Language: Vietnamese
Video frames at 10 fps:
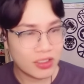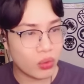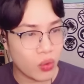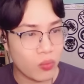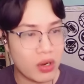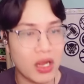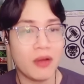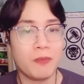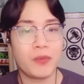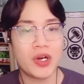nói chung
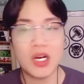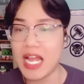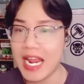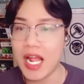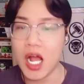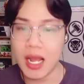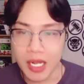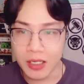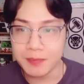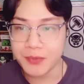là rất là hay ho hấp
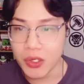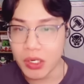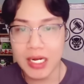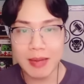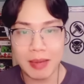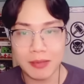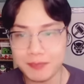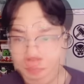dẫn nhiều thứ anh em ạ à.